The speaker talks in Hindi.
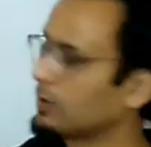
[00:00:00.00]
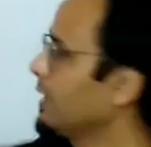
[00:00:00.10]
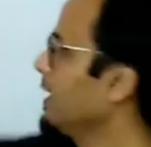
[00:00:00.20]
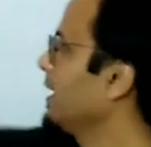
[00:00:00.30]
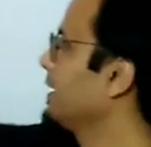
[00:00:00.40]

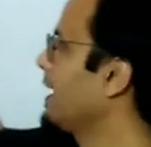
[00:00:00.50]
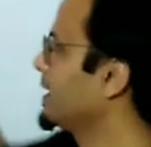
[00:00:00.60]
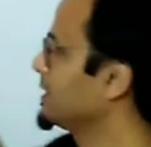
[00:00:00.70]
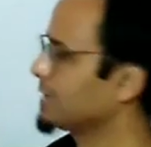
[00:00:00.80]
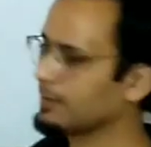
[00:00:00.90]
होके एक
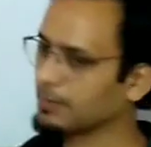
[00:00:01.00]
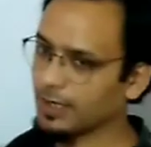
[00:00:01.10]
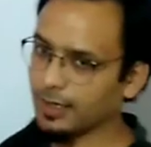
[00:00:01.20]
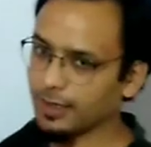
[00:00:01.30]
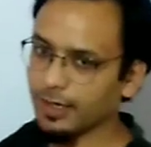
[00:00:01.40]
नया डिजाइन
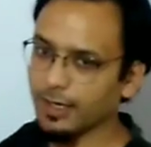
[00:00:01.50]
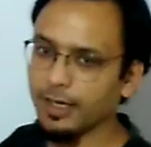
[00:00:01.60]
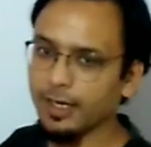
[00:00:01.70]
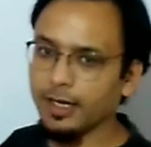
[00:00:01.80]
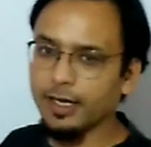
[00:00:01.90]
बना रही है
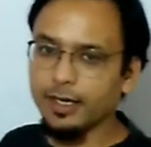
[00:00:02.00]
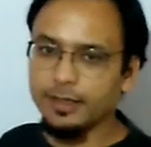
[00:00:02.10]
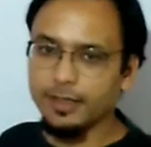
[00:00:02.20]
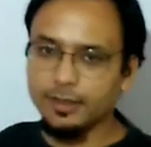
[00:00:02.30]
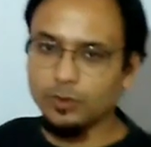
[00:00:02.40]

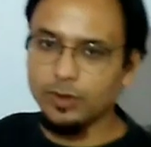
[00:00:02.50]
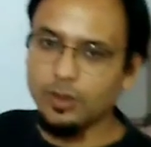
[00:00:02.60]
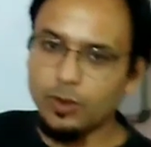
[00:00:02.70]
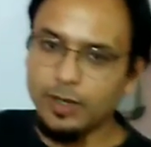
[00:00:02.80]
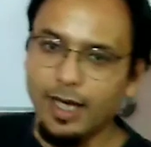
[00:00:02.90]
ठीक तो ये
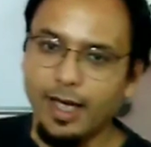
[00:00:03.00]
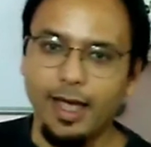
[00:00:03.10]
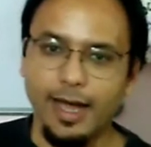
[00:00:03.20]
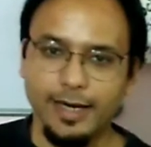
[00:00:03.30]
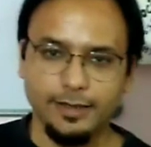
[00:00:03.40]
हो गया
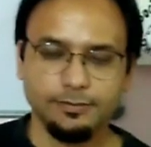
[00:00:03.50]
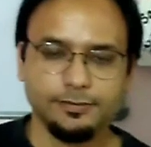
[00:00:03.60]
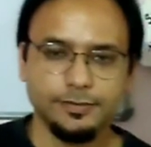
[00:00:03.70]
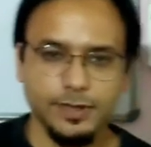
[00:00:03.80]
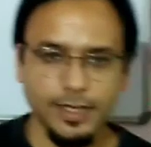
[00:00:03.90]
एटम
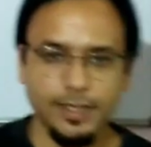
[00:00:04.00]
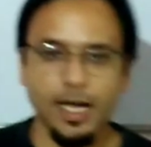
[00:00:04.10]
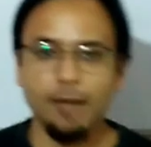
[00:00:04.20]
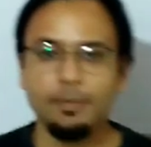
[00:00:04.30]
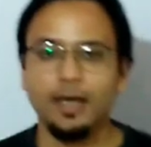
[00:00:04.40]

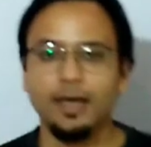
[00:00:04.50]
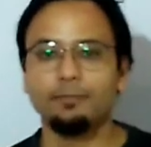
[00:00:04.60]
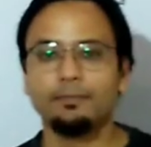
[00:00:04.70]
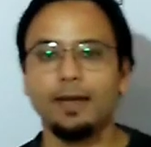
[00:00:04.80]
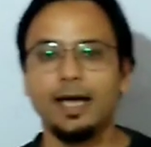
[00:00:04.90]
ठीक अब
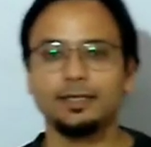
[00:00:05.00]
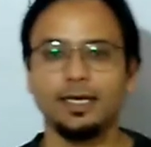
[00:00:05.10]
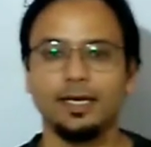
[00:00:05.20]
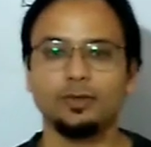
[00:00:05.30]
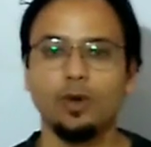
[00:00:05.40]
अगर बात
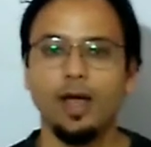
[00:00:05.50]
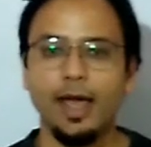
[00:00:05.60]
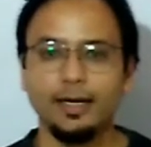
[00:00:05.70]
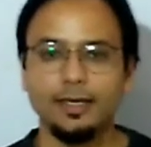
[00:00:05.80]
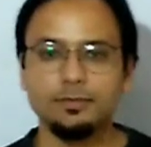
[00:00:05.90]
करें तो
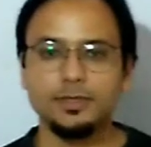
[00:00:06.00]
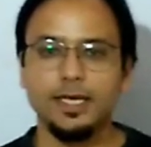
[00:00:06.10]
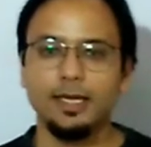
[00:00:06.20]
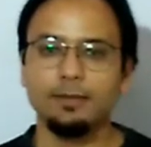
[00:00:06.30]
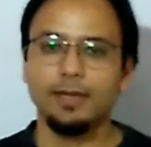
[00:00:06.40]
एटम से
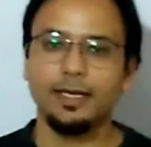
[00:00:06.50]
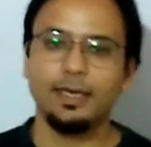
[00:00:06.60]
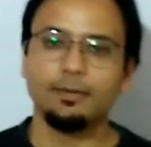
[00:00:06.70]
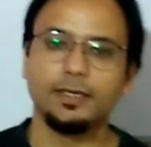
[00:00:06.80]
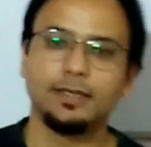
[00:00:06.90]
ही
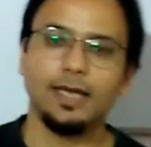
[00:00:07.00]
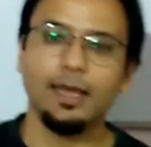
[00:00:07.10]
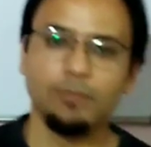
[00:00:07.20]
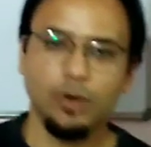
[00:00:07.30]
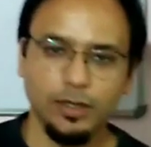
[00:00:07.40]
मिलके बनता
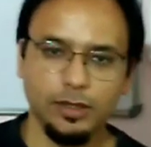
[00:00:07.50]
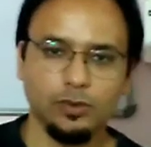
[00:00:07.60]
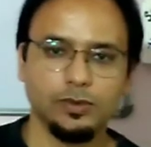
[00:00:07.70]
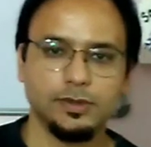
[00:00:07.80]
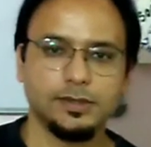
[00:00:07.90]
है
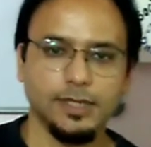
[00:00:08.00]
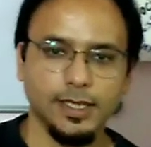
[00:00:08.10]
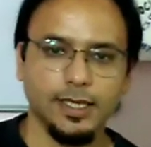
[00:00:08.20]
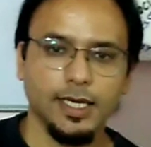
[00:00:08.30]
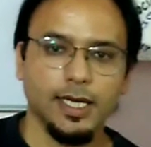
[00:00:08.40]
मॉलिक्यूल्स
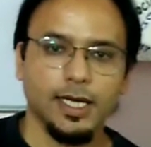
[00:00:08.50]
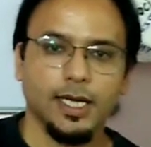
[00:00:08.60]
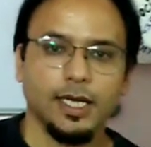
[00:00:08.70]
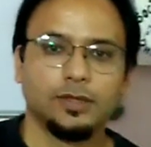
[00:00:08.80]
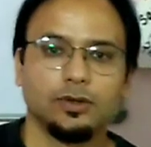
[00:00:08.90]
ठीक
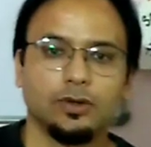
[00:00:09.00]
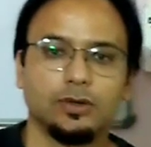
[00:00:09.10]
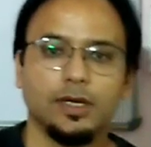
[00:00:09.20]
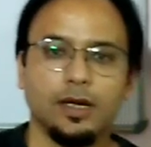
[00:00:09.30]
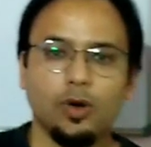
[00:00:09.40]
तो
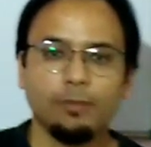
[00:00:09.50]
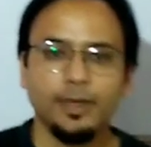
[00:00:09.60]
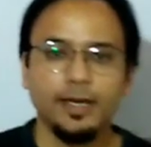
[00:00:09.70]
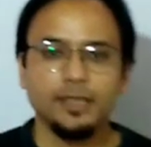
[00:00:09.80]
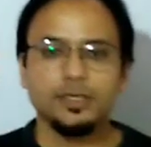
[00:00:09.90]
द
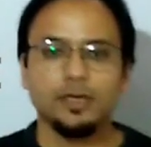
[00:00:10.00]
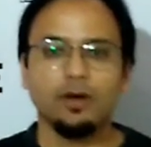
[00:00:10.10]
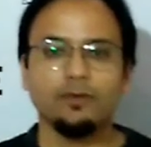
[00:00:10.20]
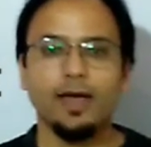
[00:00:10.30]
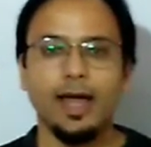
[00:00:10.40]
कॉम्बिनेशन
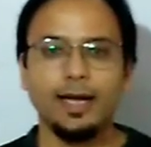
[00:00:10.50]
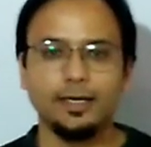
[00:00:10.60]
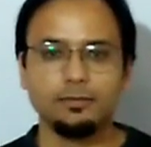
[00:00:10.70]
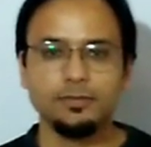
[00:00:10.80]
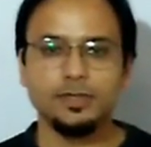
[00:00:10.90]
ऑफ
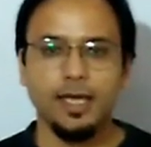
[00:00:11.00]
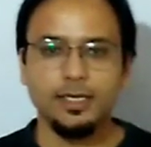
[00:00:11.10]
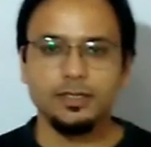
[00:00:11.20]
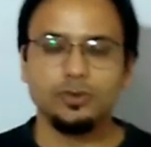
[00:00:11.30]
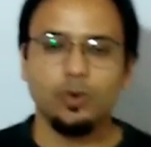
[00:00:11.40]
एटम्स
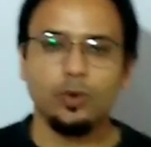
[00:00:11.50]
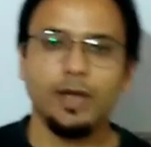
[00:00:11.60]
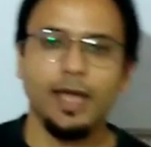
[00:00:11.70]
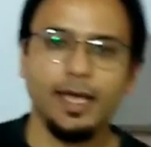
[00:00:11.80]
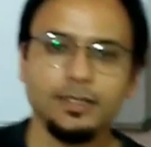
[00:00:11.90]
इज
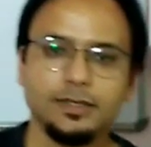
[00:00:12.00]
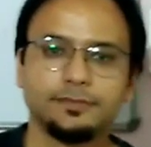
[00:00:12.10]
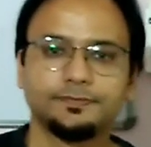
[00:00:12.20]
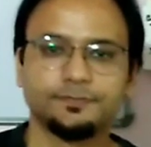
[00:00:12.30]
नोन एज